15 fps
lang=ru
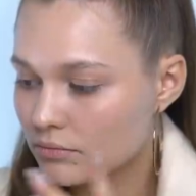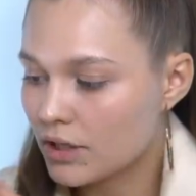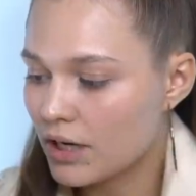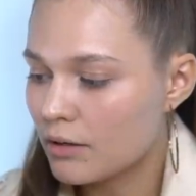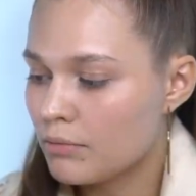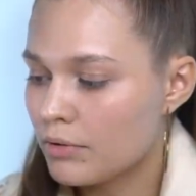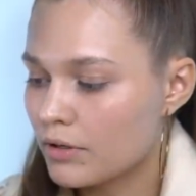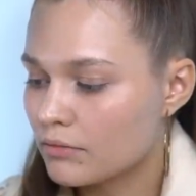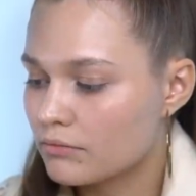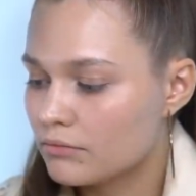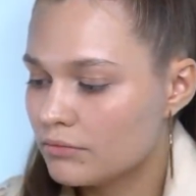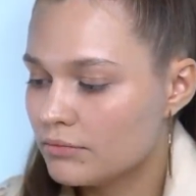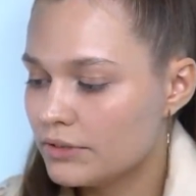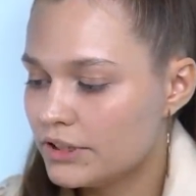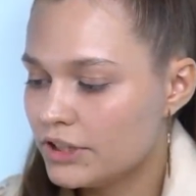Как бы
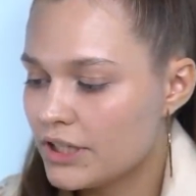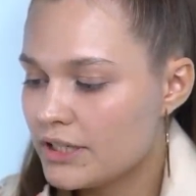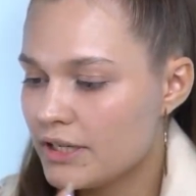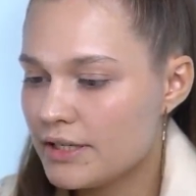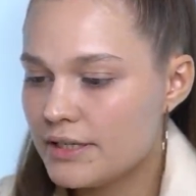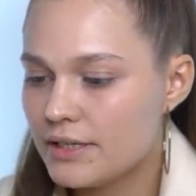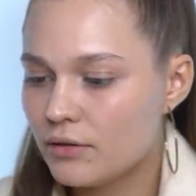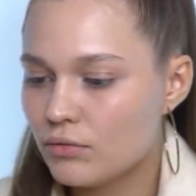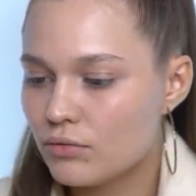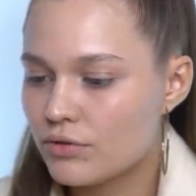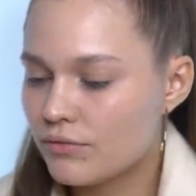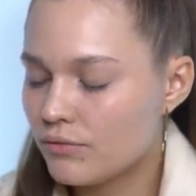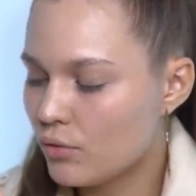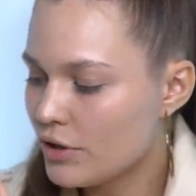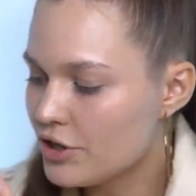сейчас я сделаю
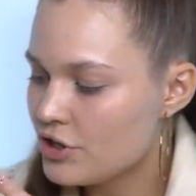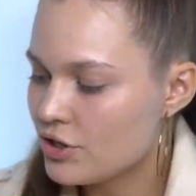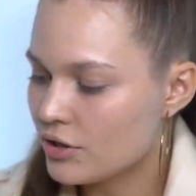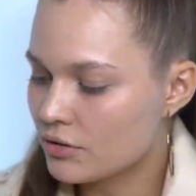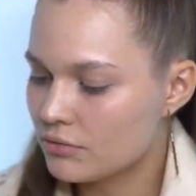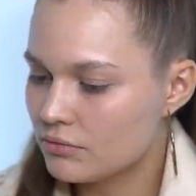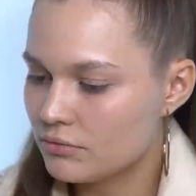сводчи,